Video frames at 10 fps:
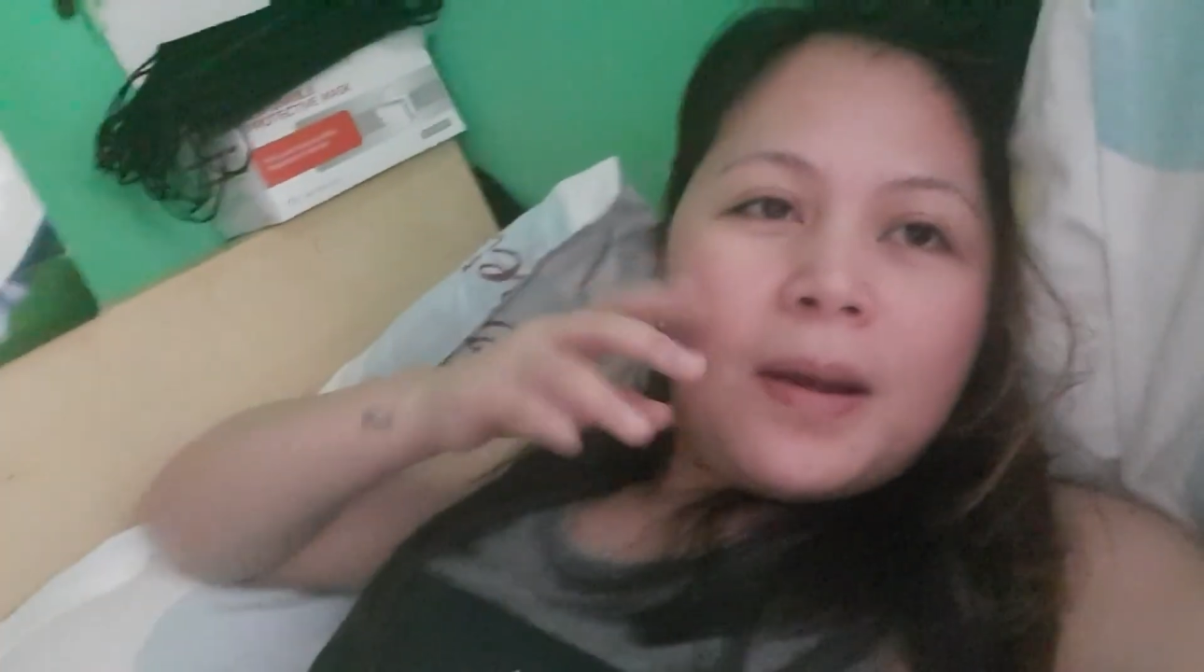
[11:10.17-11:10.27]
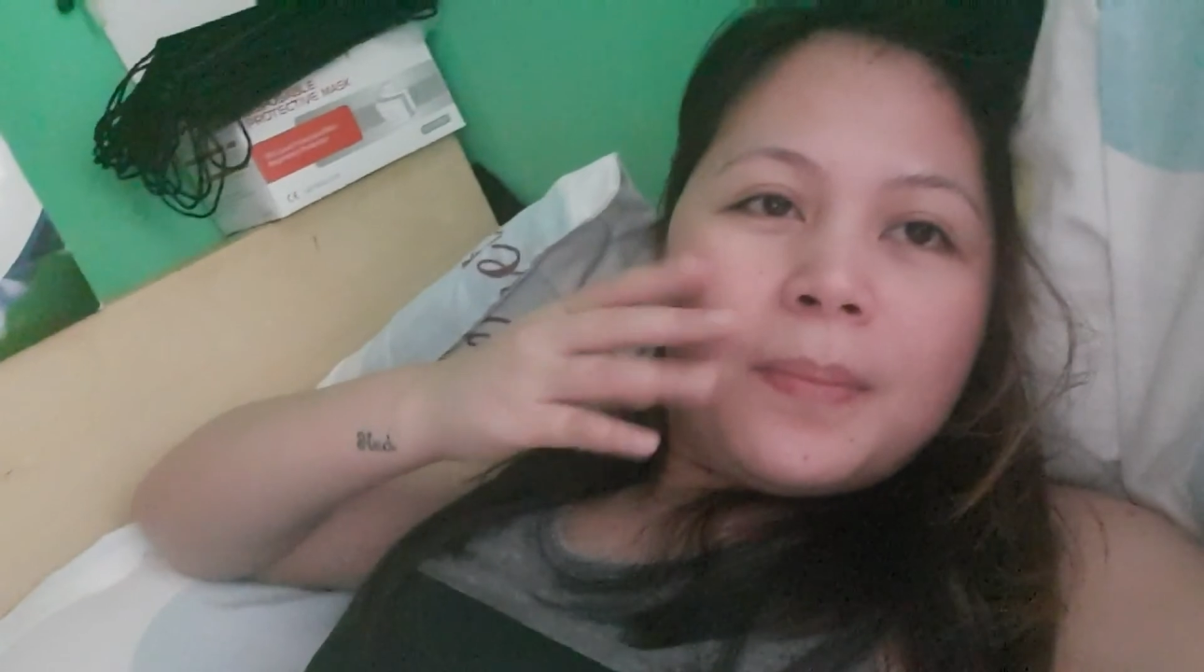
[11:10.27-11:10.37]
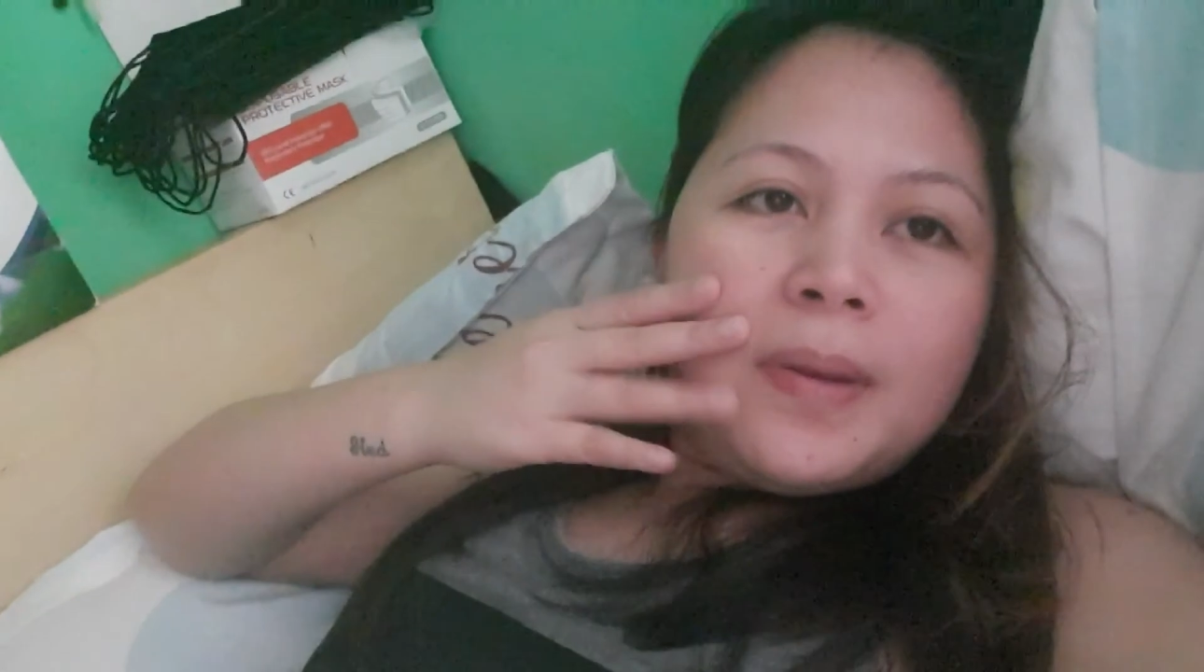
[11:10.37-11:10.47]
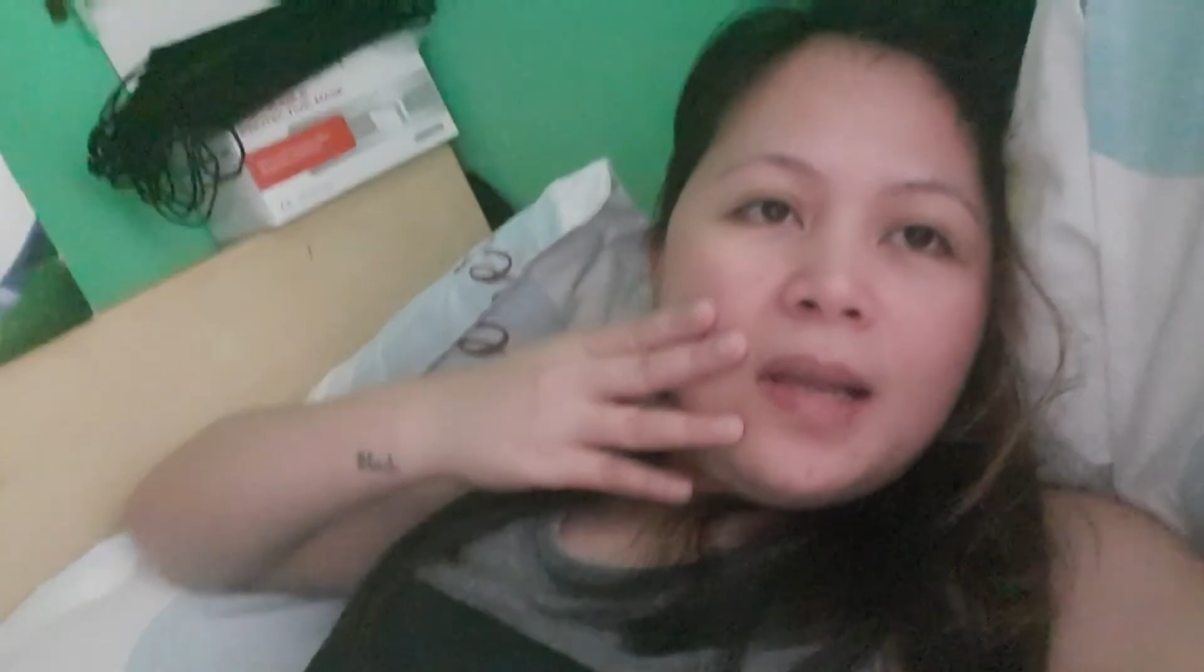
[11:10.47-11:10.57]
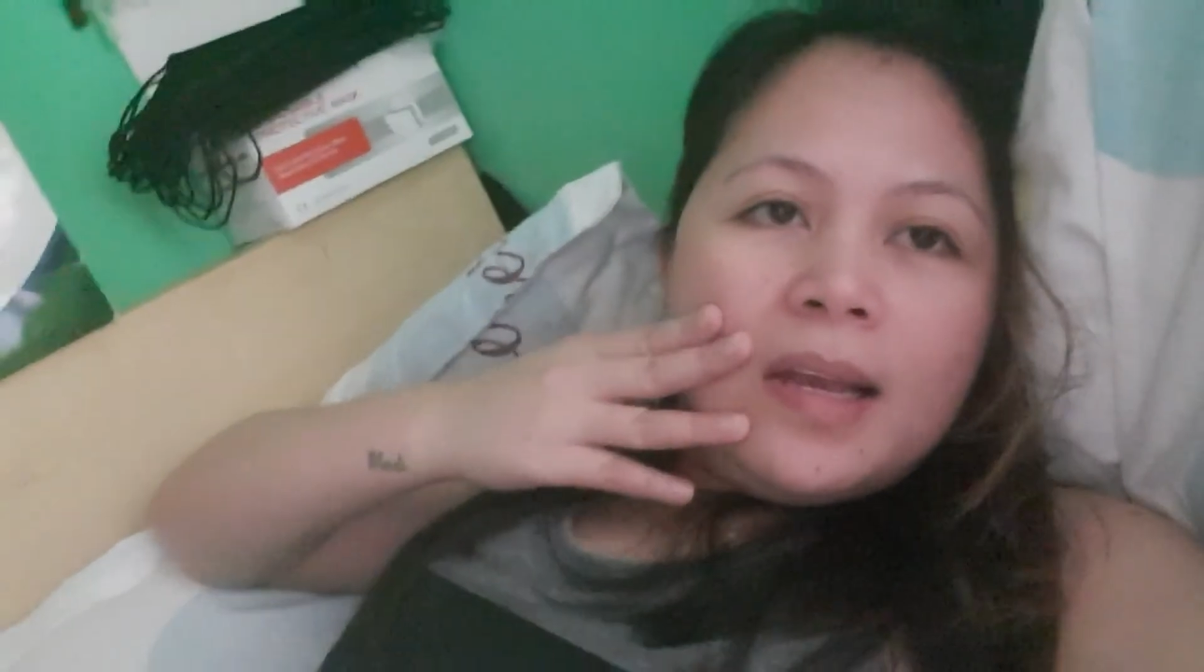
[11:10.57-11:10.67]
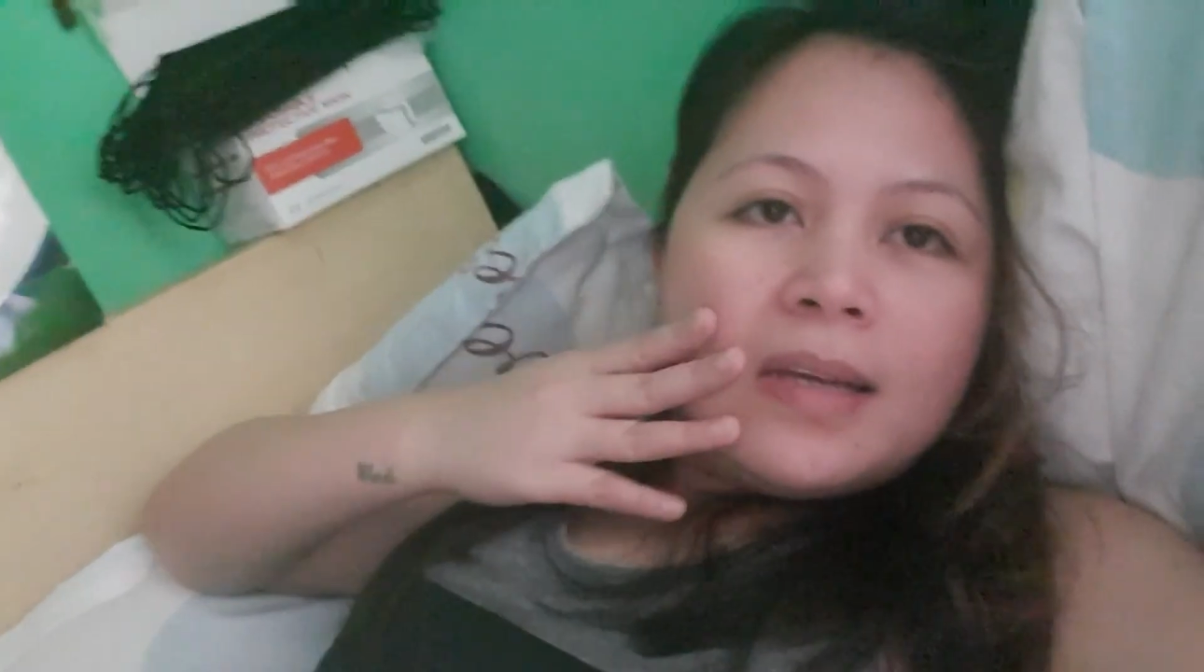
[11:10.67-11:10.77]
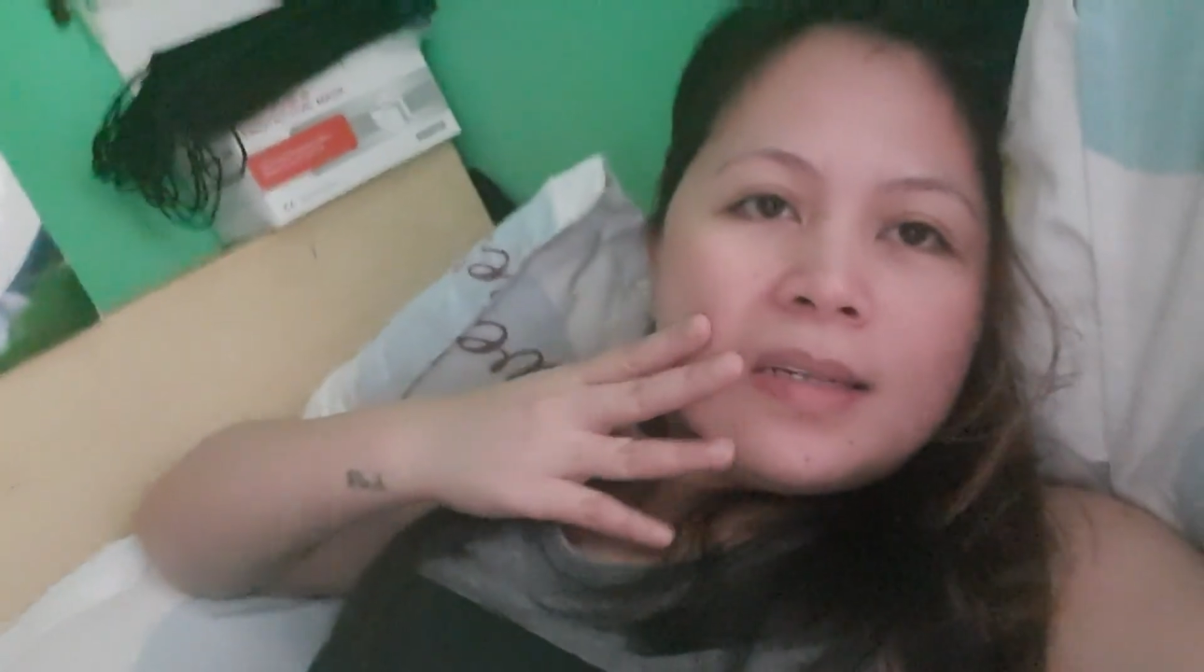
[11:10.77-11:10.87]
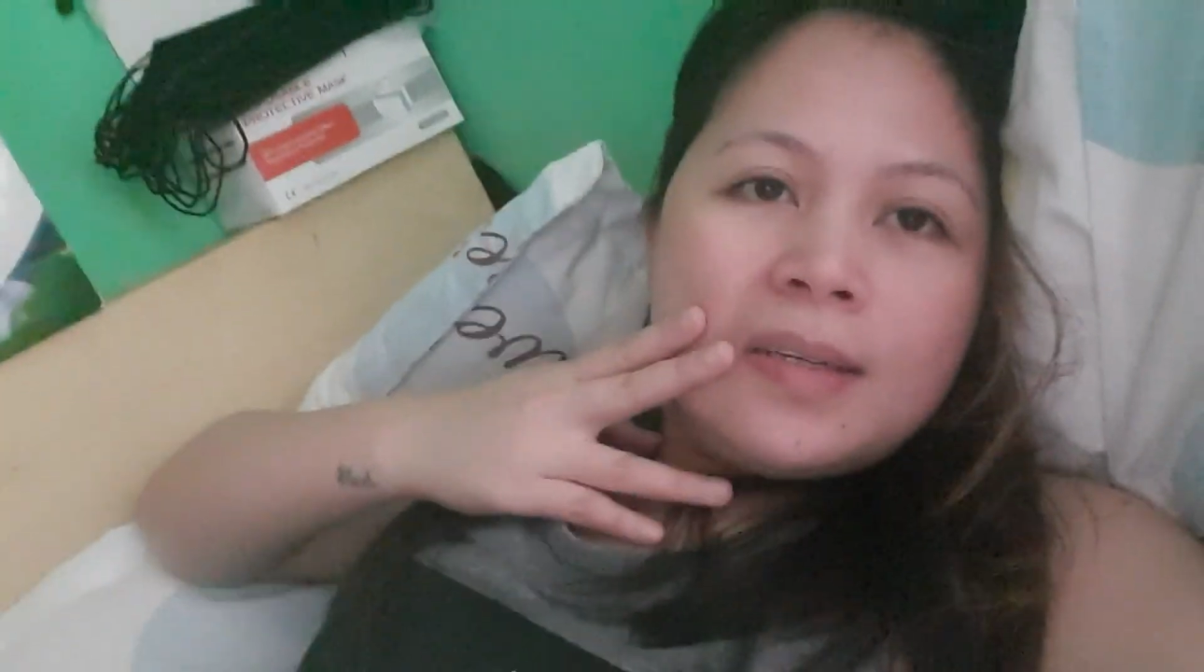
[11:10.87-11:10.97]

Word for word: kami.